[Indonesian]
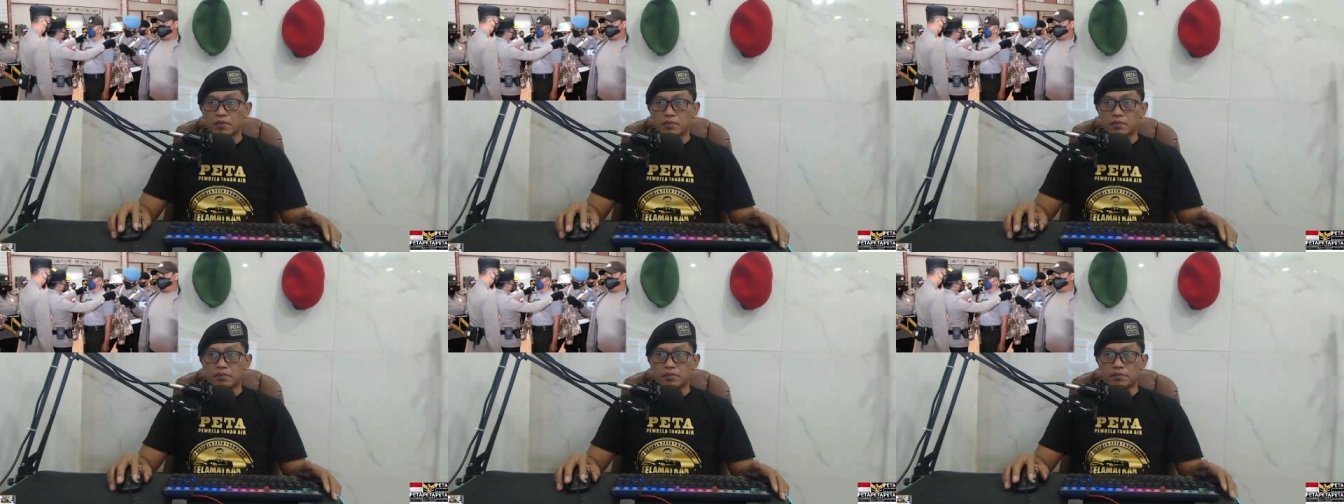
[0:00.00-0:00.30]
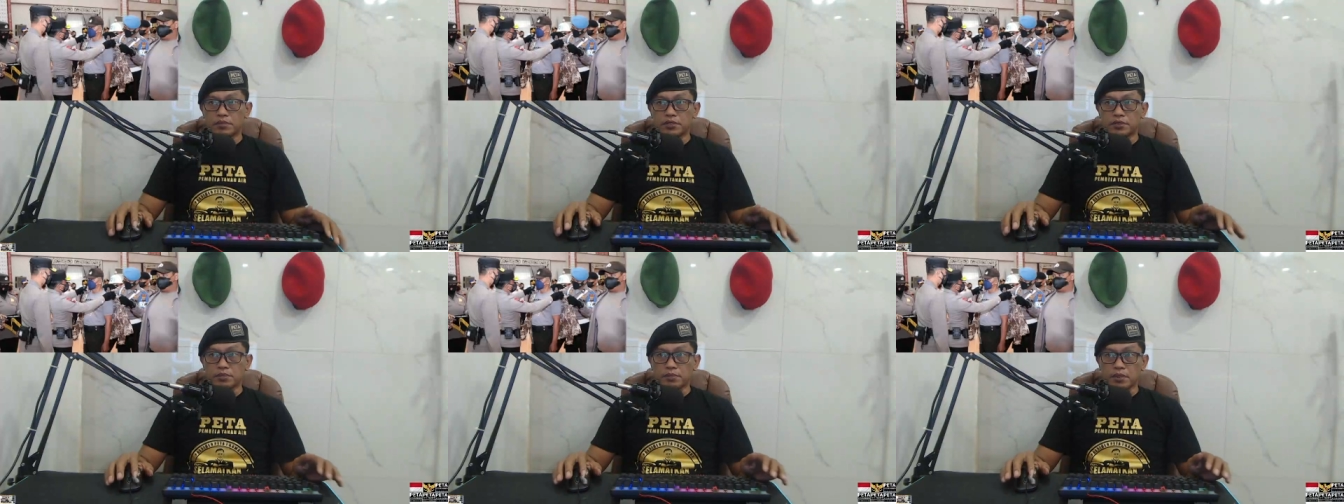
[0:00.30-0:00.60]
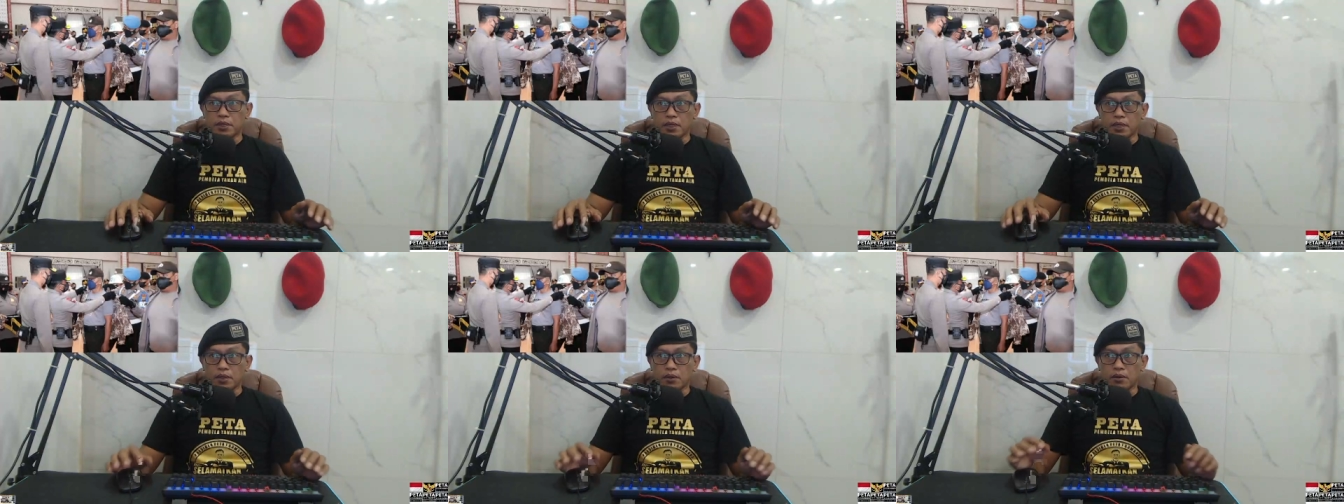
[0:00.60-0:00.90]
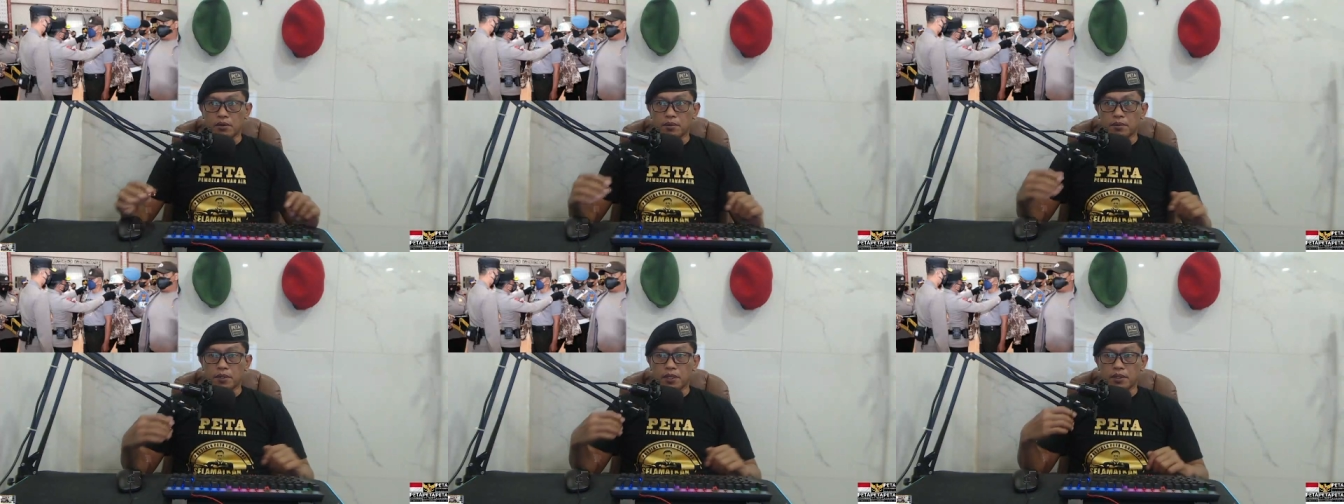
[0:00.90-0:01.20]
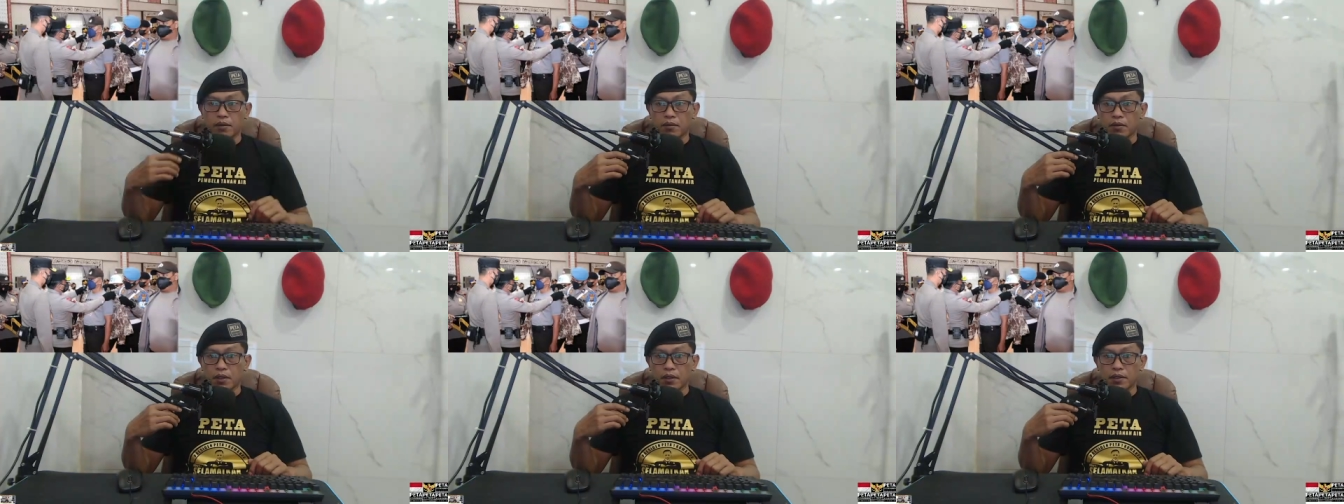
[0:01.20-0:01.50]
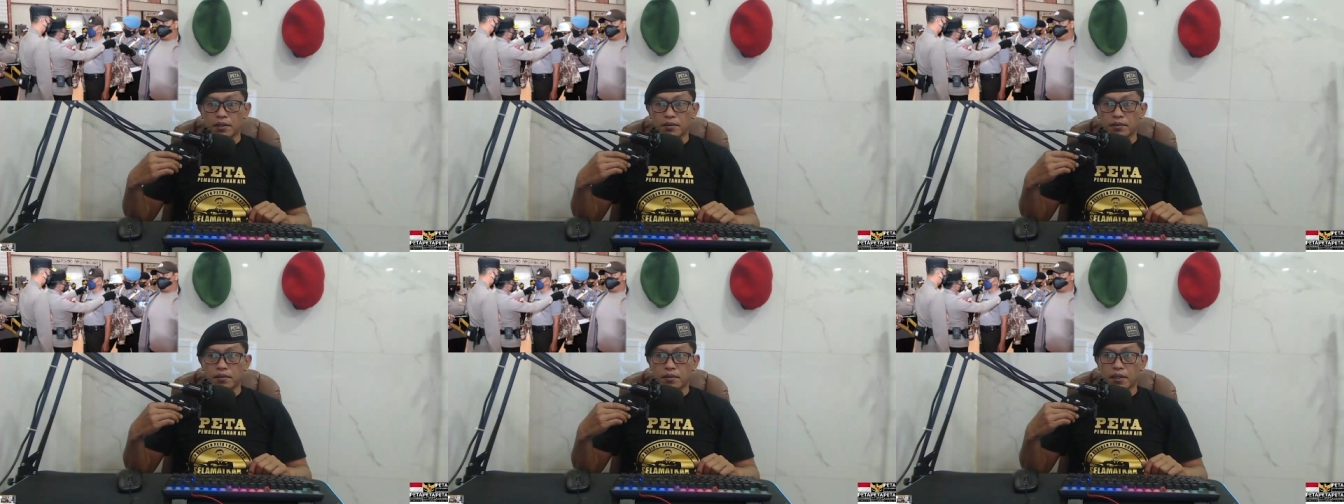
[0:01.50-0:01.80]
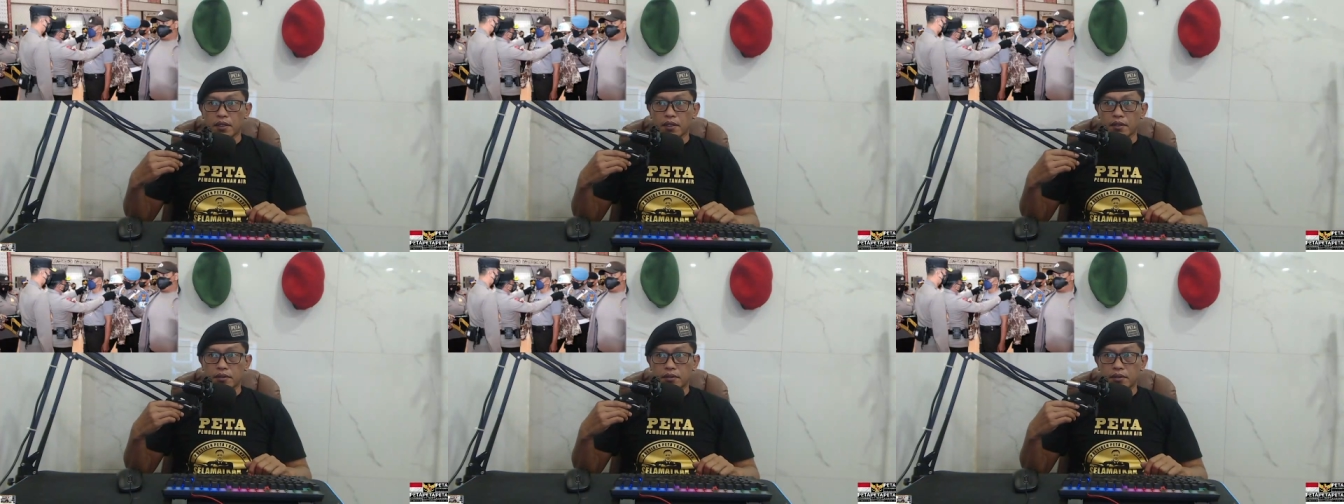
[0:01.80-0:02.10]
Bismillahirrahmanirrahim
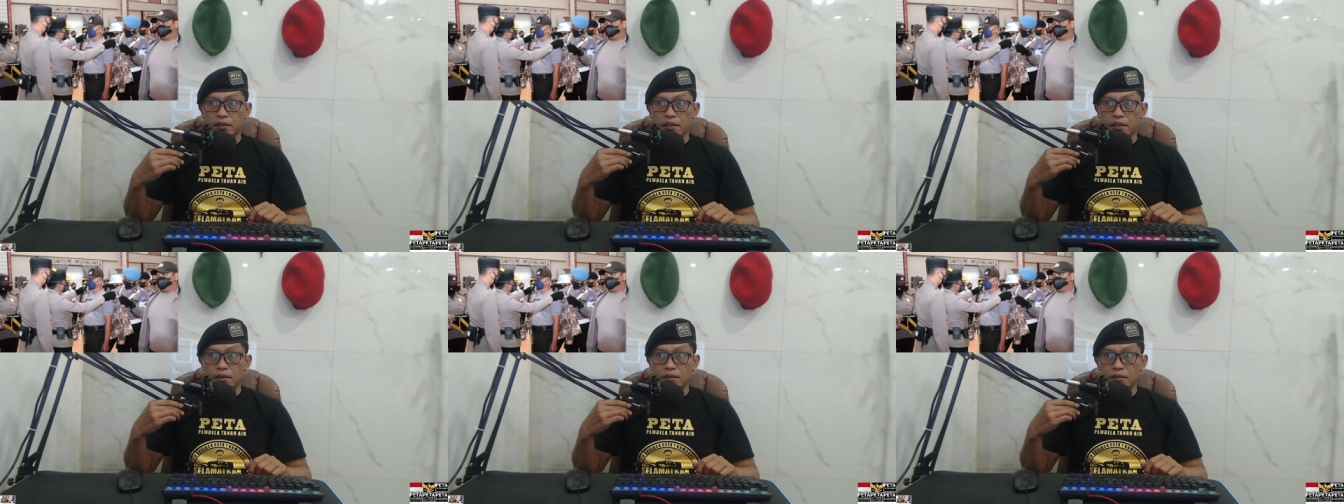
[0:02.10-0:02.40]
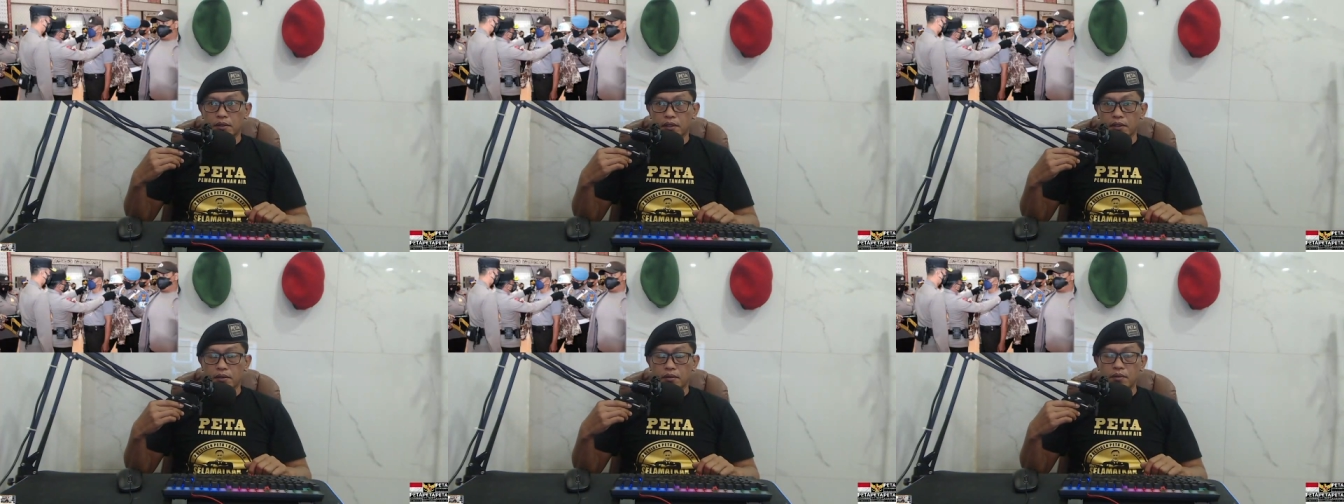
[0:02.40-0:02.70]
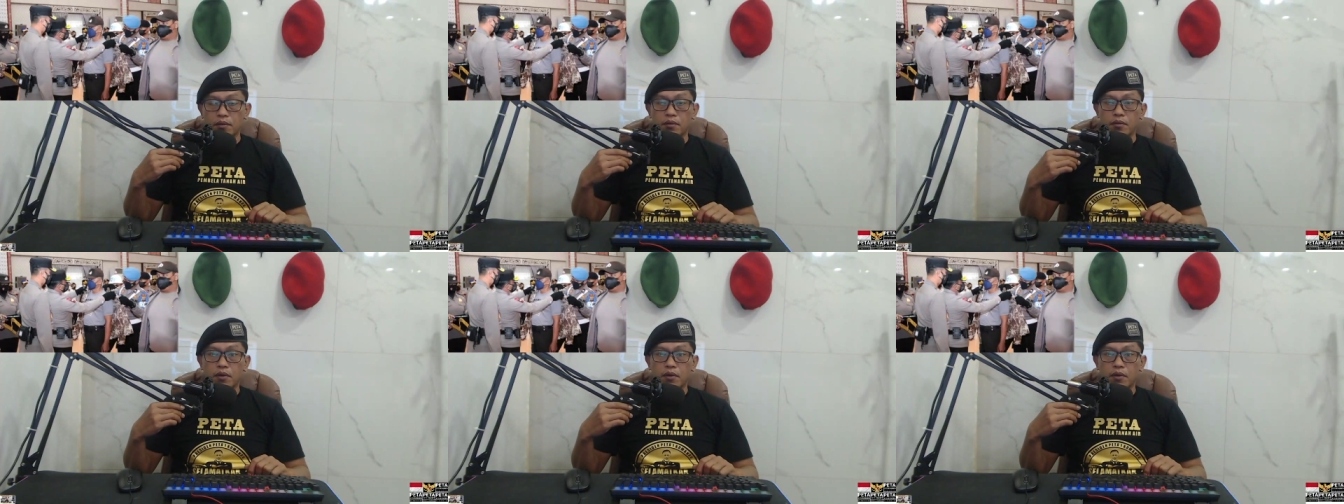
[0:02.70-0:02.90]
Assalamualaikum